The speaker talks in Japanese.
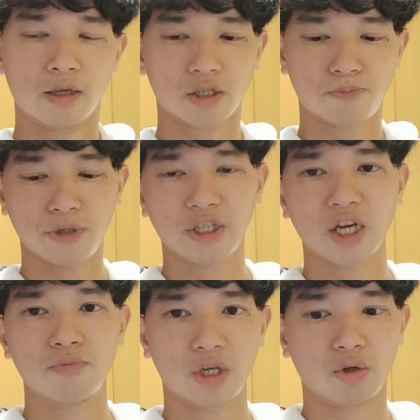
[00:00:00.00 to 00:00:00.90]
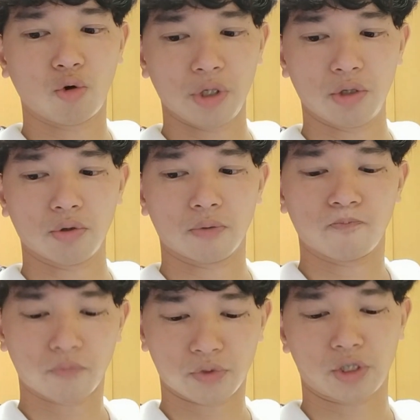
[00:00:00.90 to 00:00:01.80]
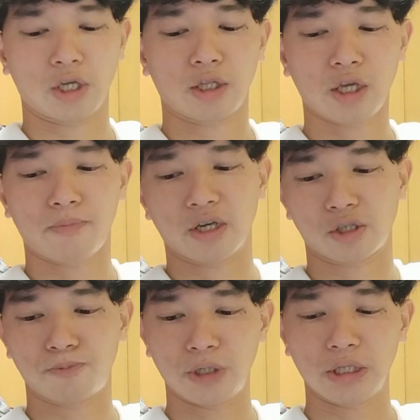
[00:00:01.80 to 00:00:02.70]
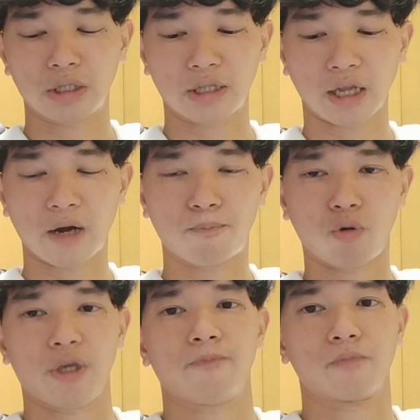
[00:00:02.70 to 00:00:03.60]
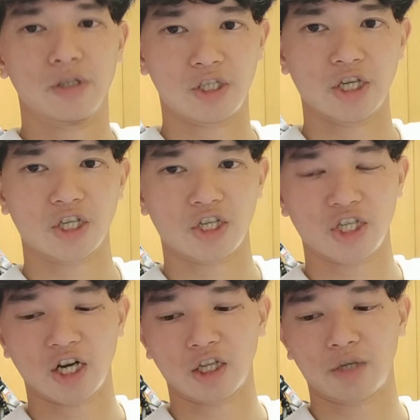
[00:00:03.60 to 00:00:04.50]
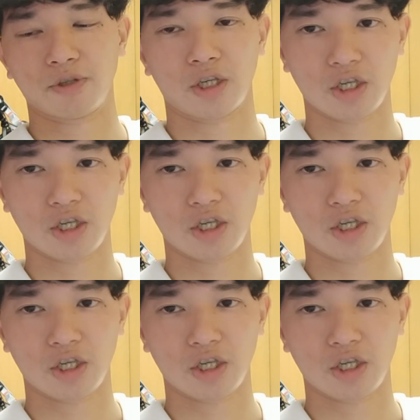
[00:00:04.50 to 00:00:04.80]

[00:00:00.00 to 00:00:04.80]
スプリンター向けのホイールをつけて、まあ、スプリンターっぽい自転車に仕上がってますね。